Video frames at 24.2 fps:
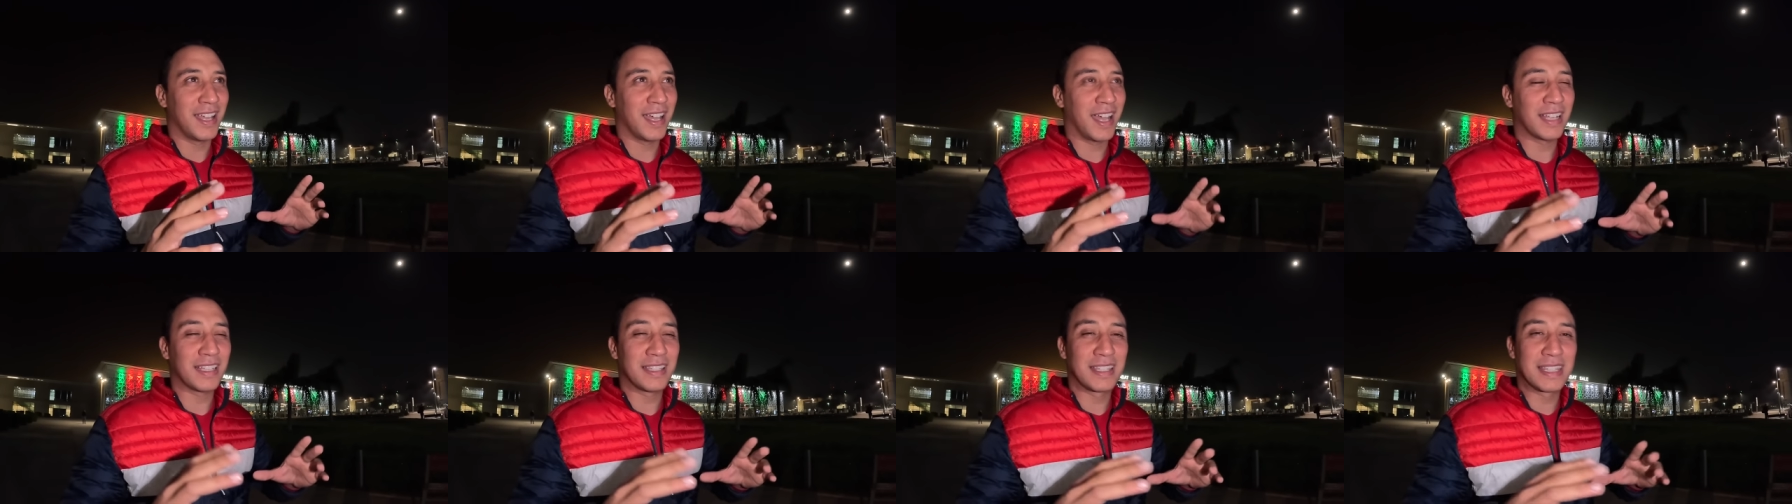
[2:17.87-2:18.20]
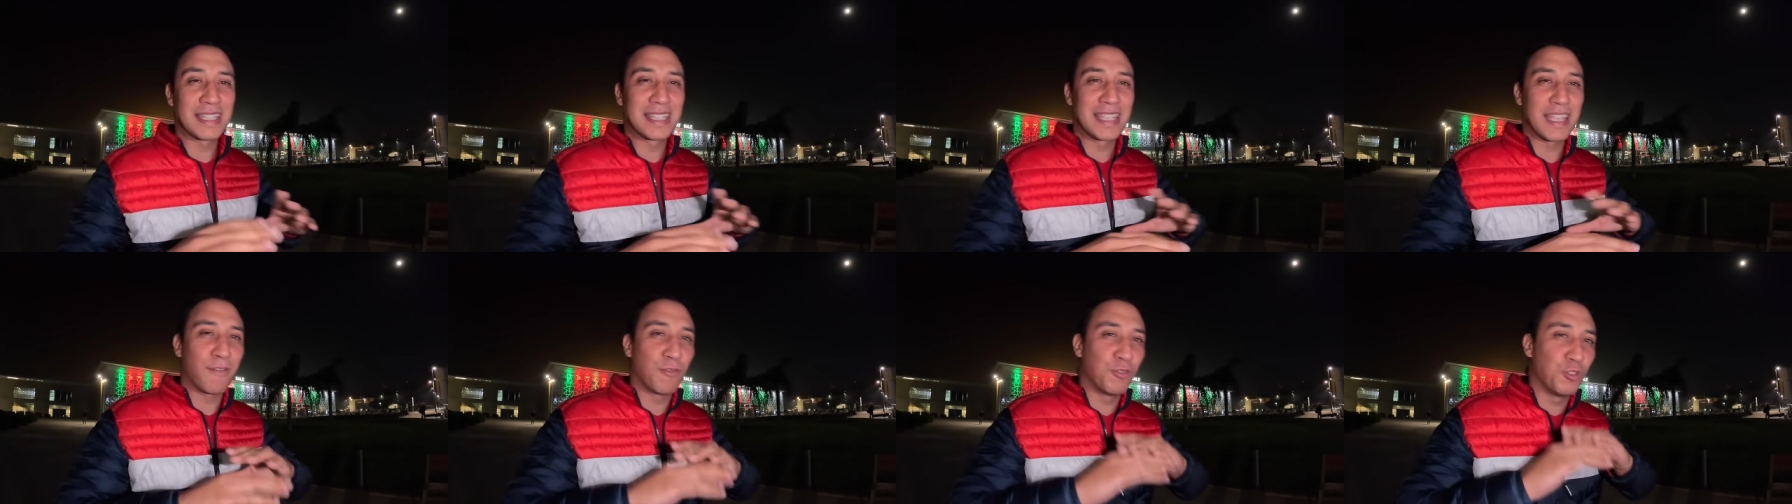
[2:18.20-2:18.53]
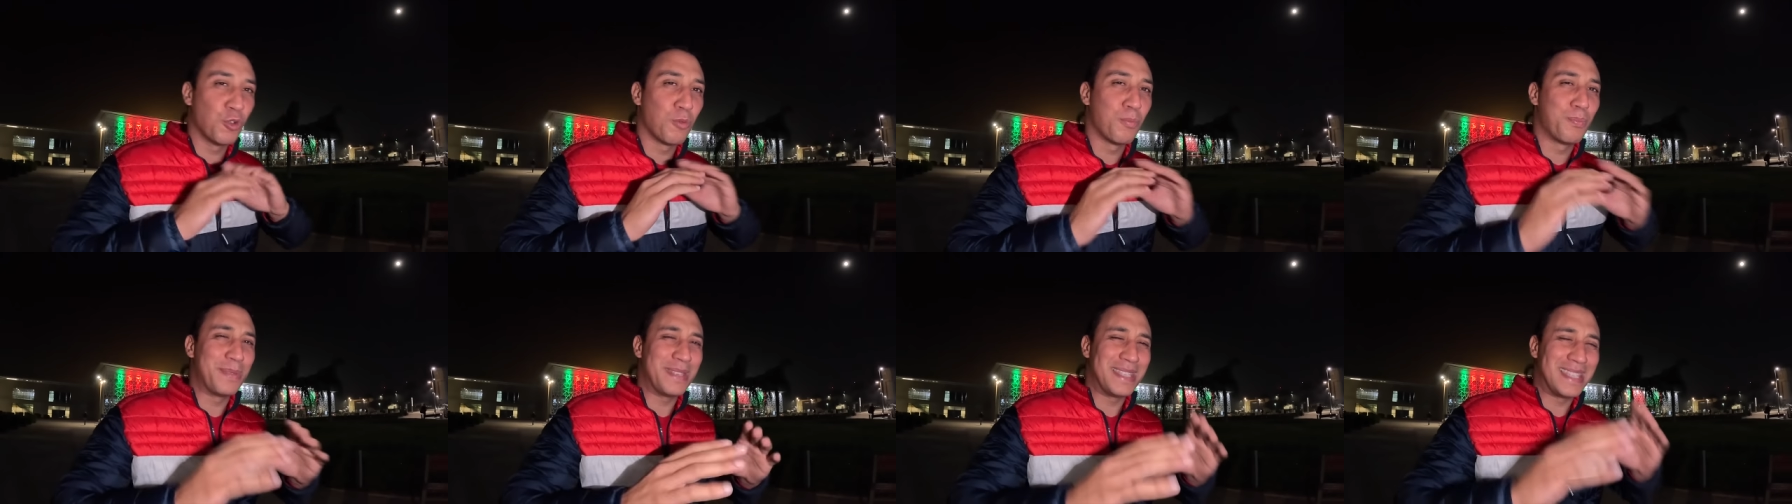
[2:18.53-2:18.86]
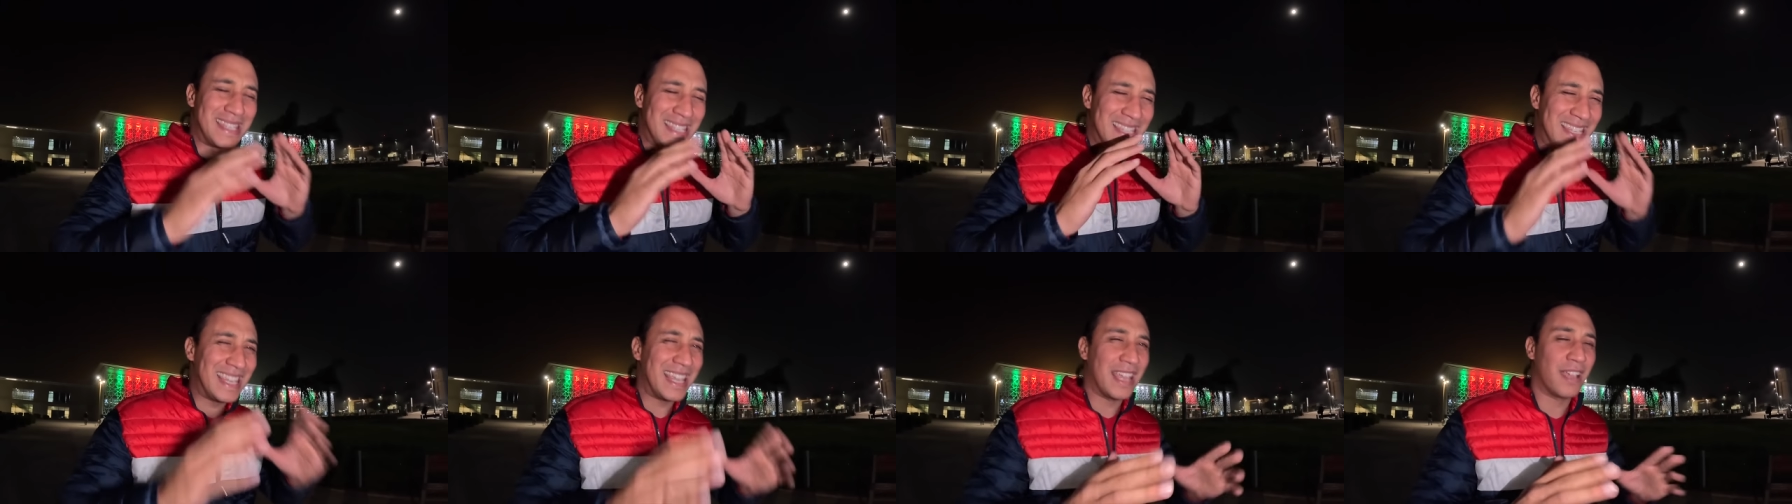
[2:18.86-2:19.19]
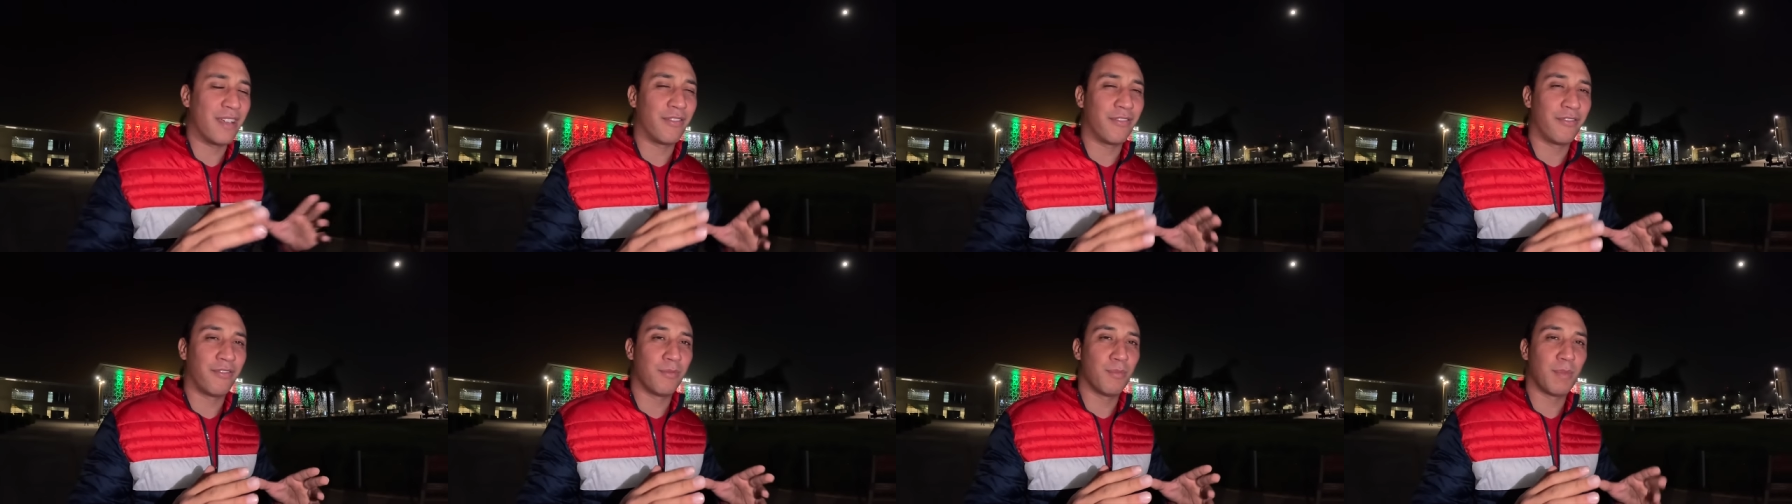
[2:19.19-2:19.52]
غتستافدوا
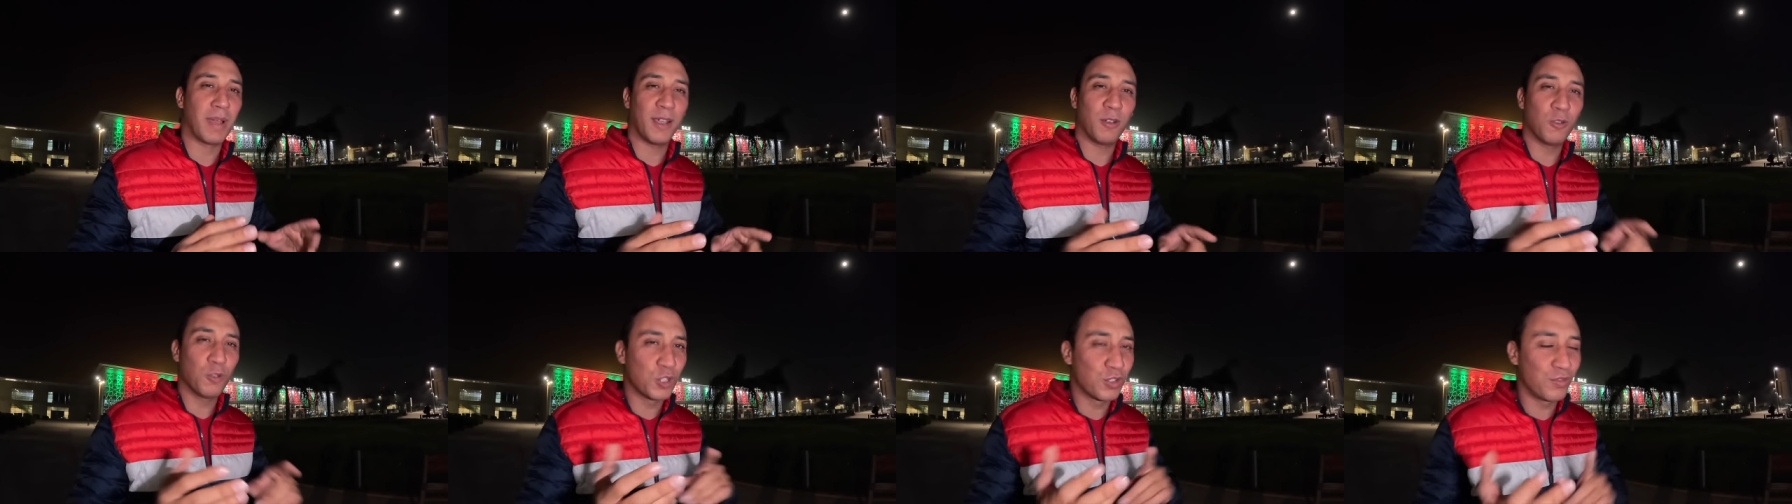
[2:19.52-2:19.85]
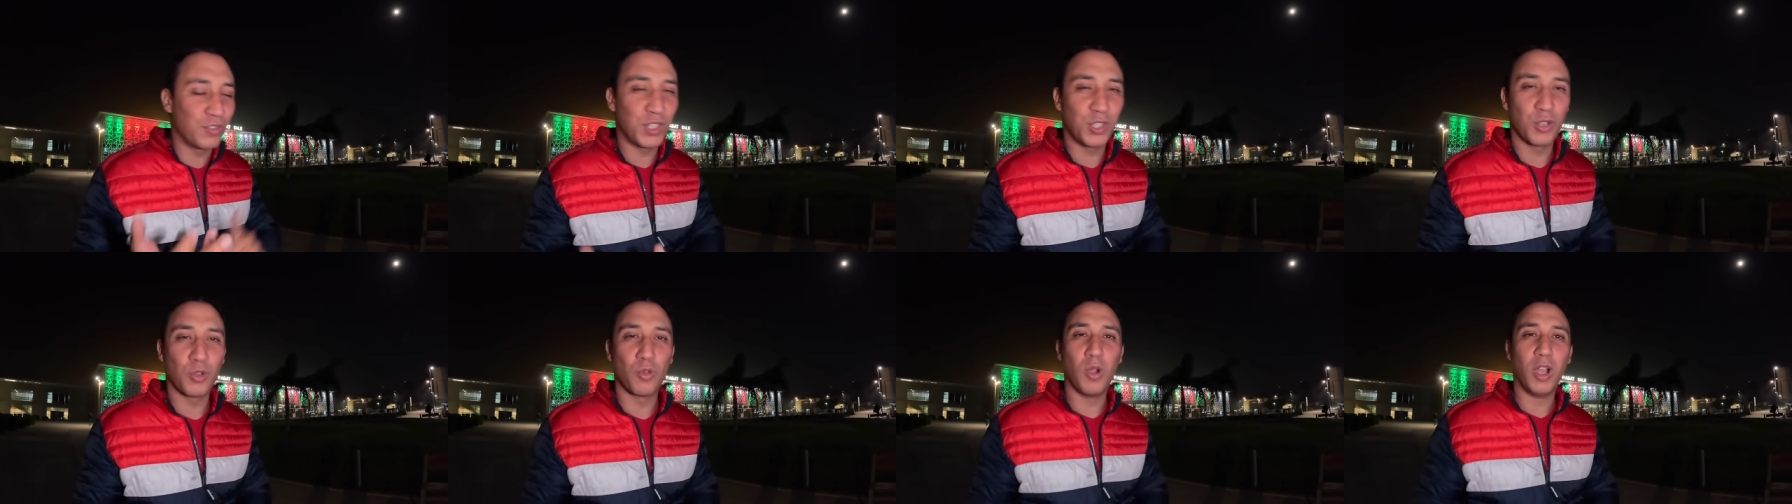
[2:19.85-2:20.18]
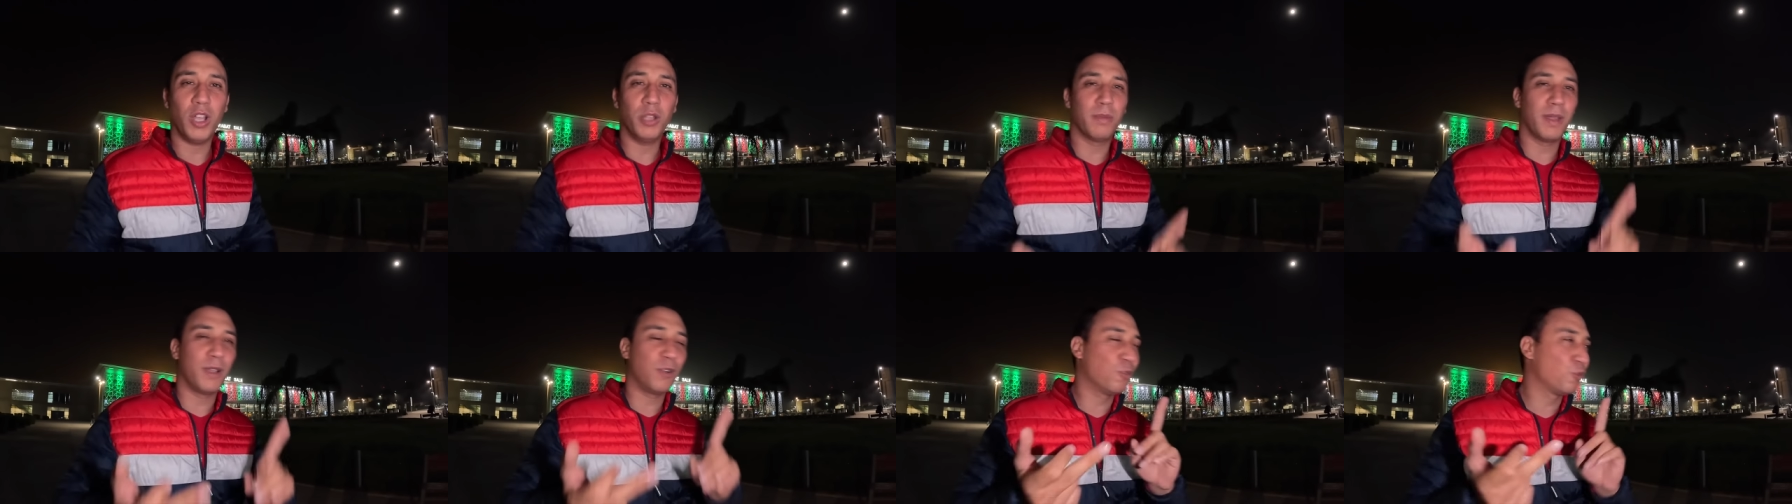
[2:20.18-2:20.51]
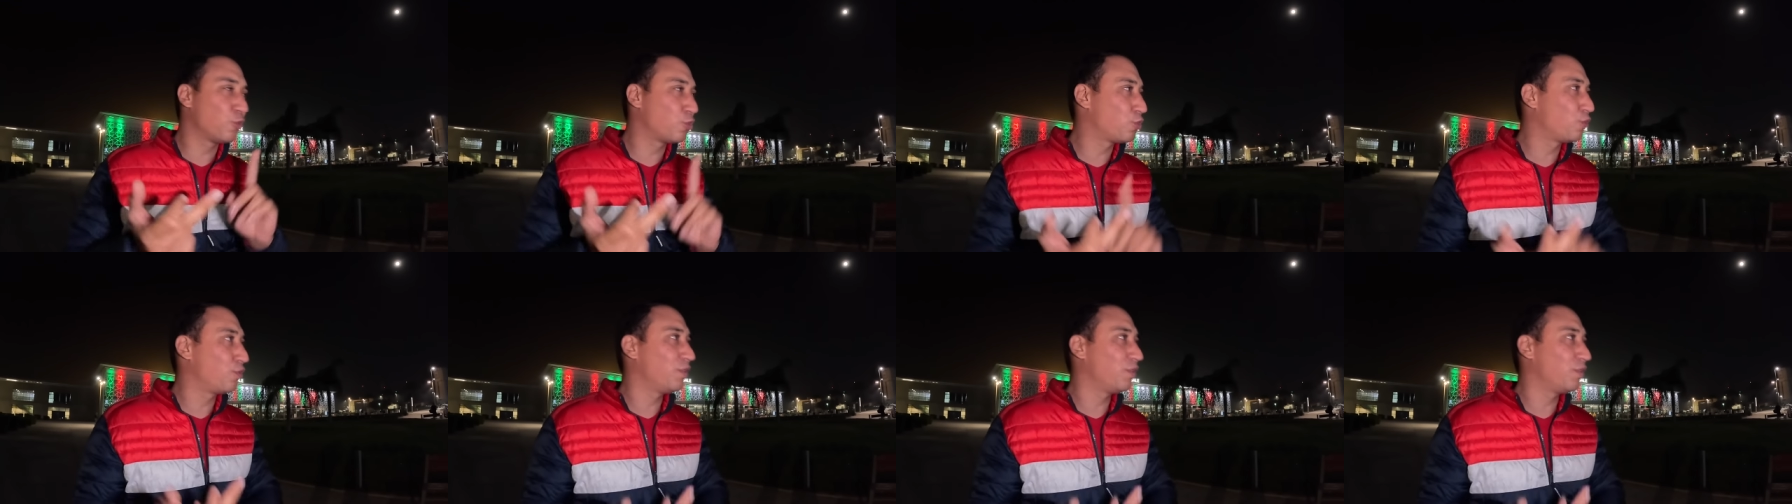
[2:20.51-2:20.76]
بزاف ما غيكونش فيديو واحد ما يكونش جوج